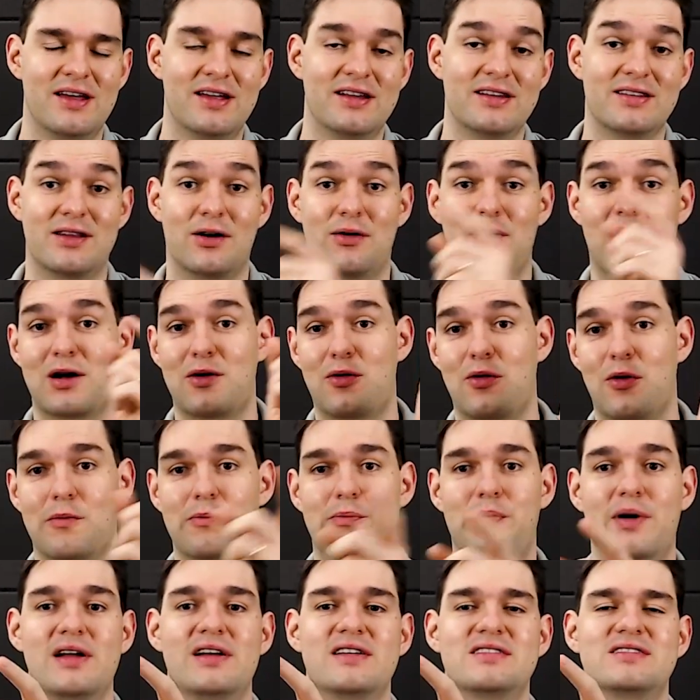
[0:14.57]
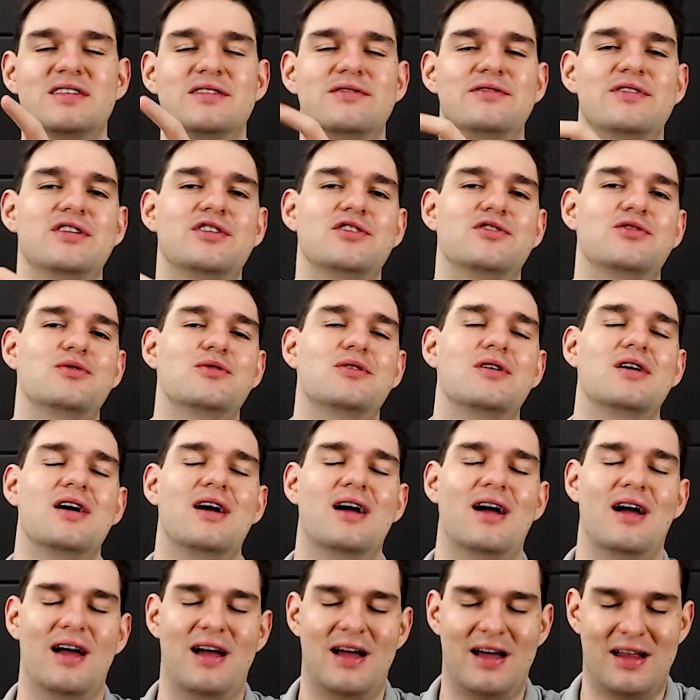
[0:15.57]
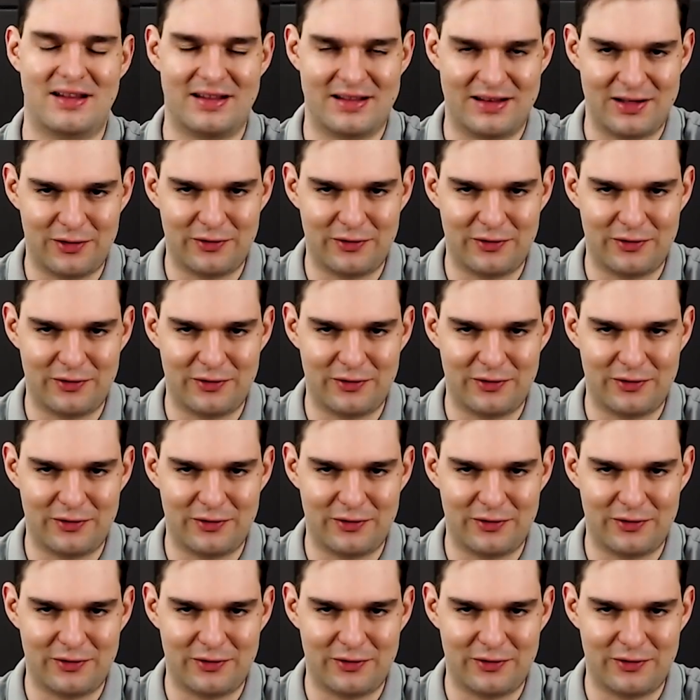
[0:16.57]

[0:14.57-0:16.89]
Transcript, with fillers: Então acompanhe esse vídeo até o